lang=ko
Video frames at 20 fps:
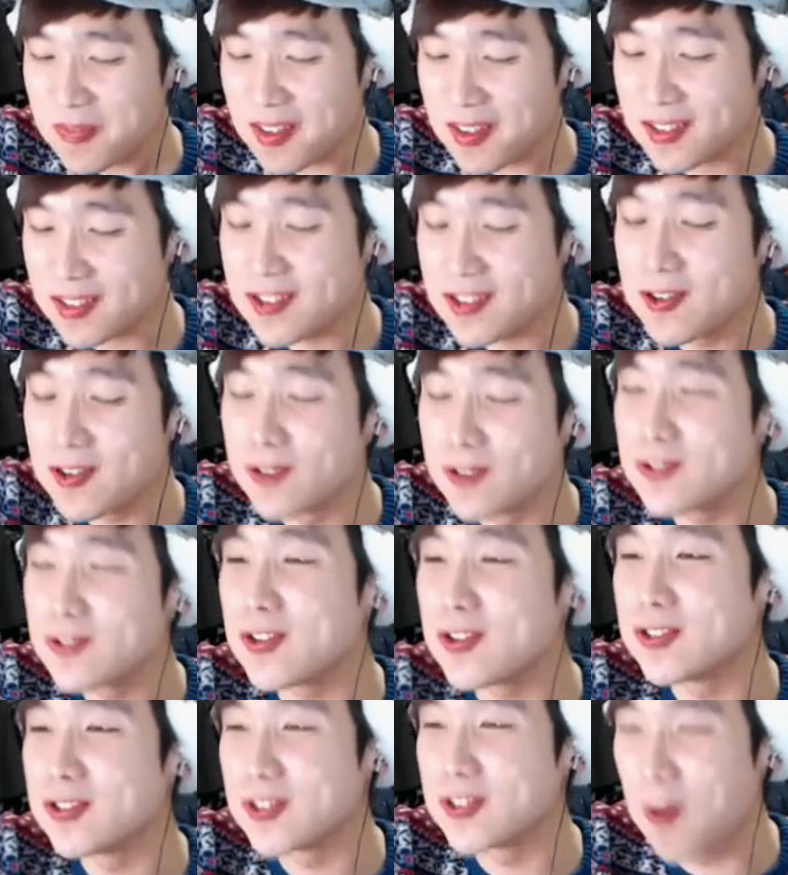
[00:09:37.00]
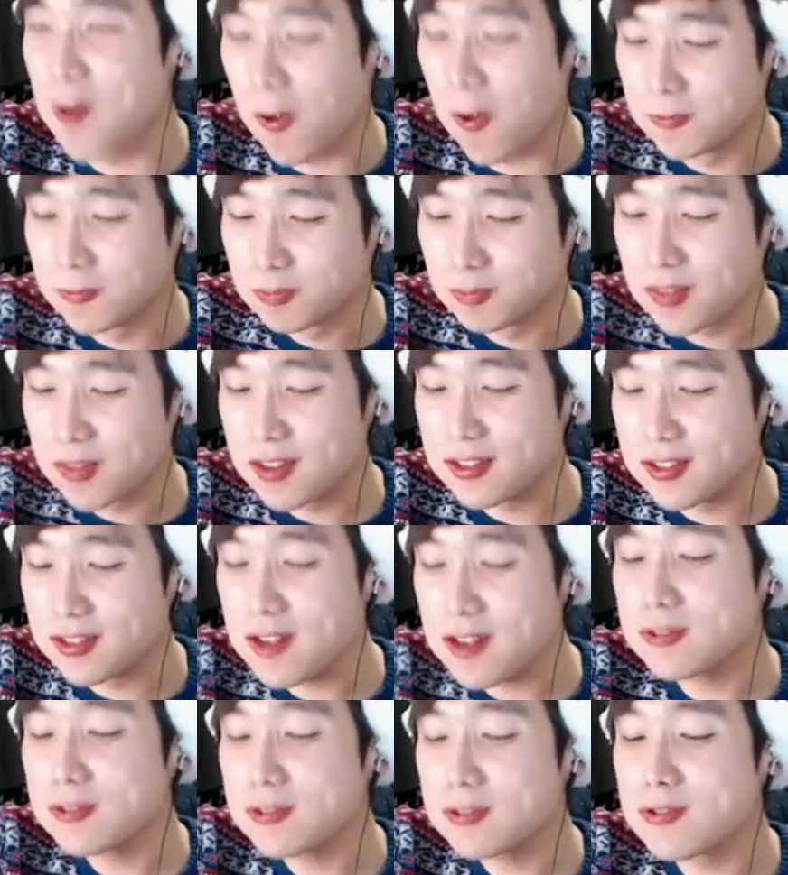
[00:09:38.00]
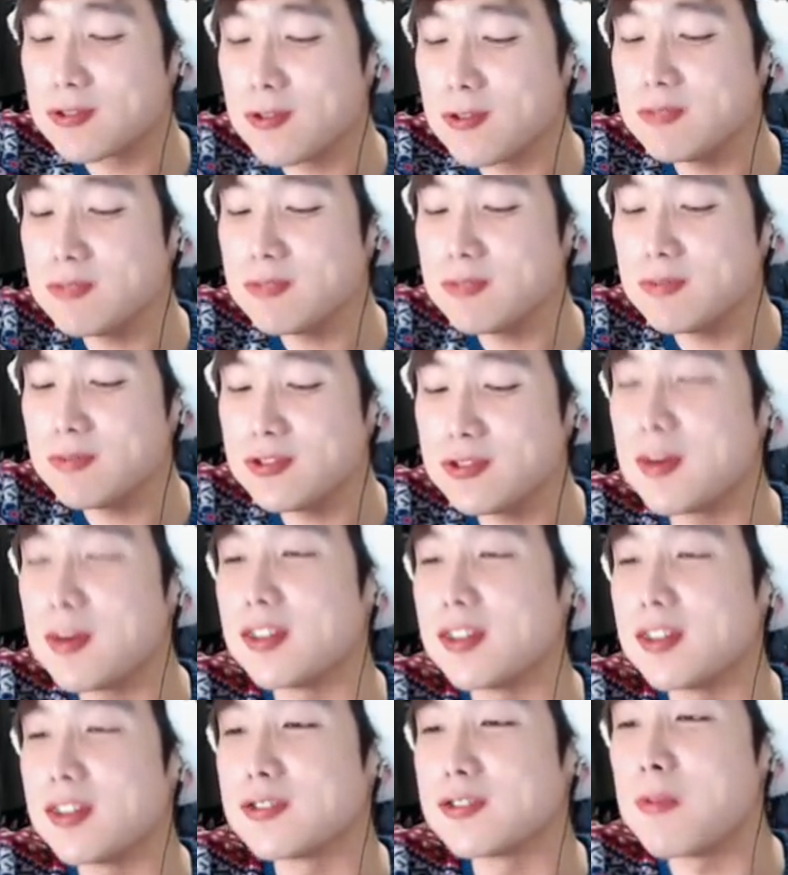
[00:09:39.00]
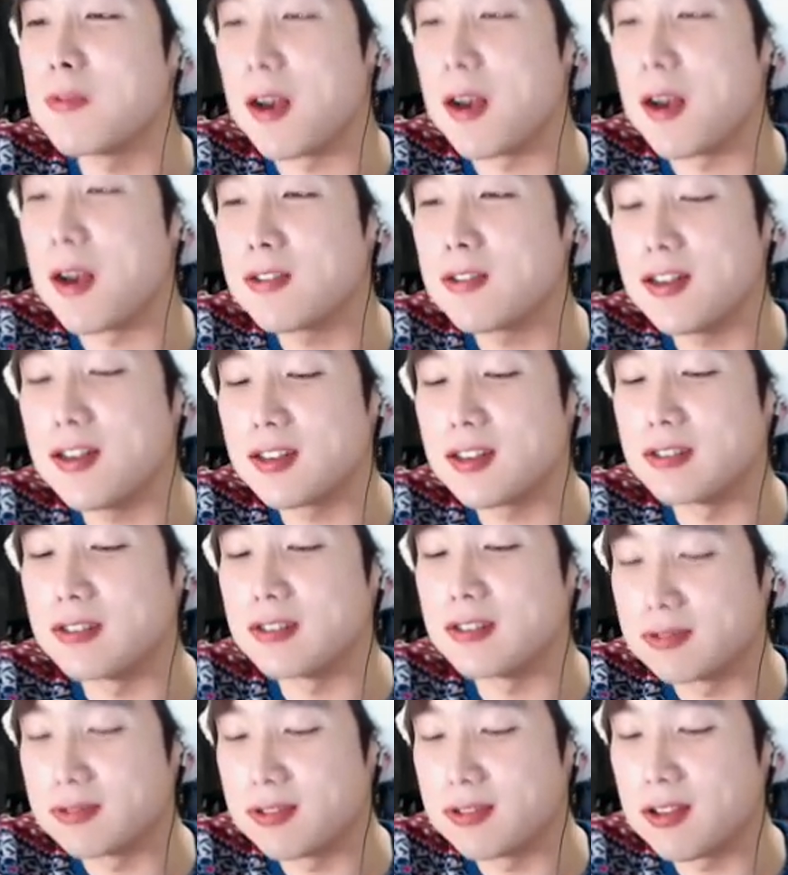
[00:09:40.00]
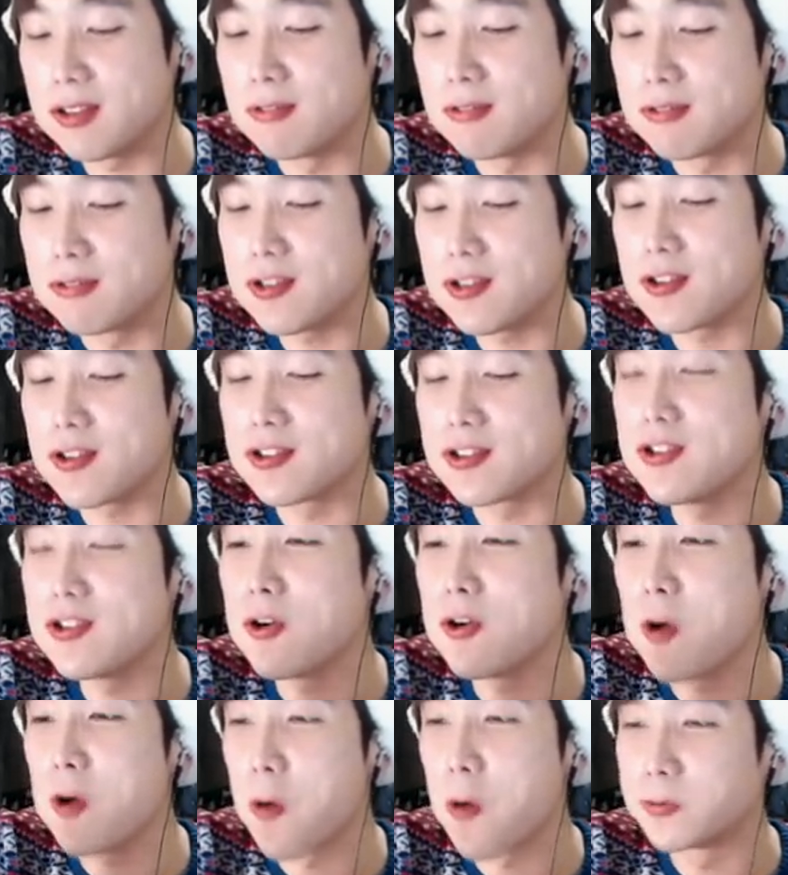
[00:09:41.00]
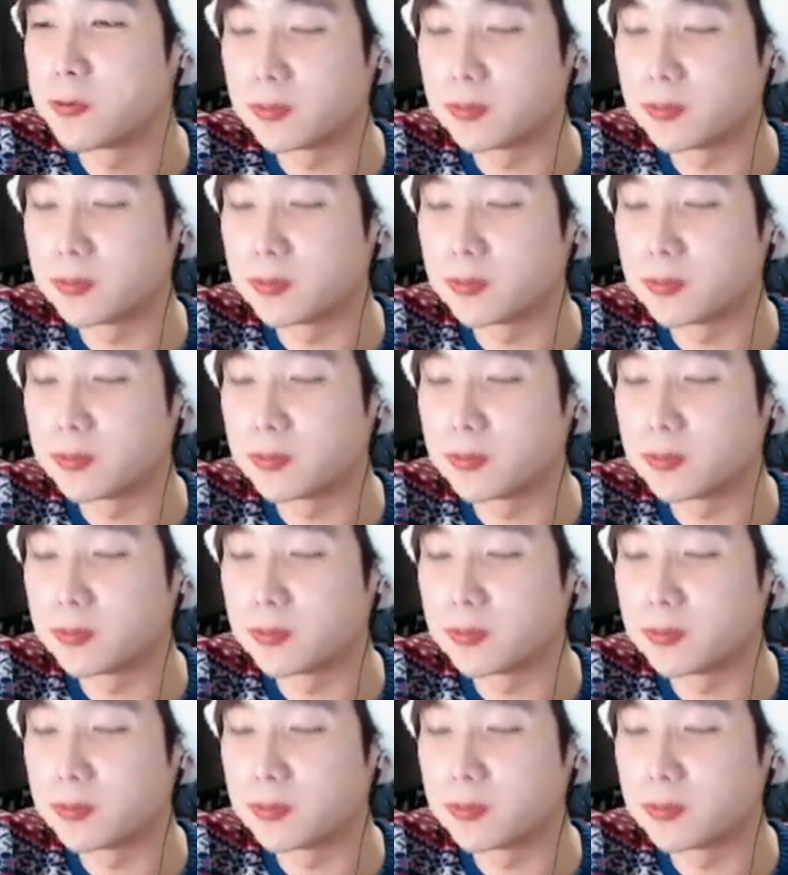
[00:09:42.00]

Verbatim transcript: 귀여워 죽겠어. 새로 들어오신 분들마다 저걸 발견하니까 되게 웃겨요. 귀여워.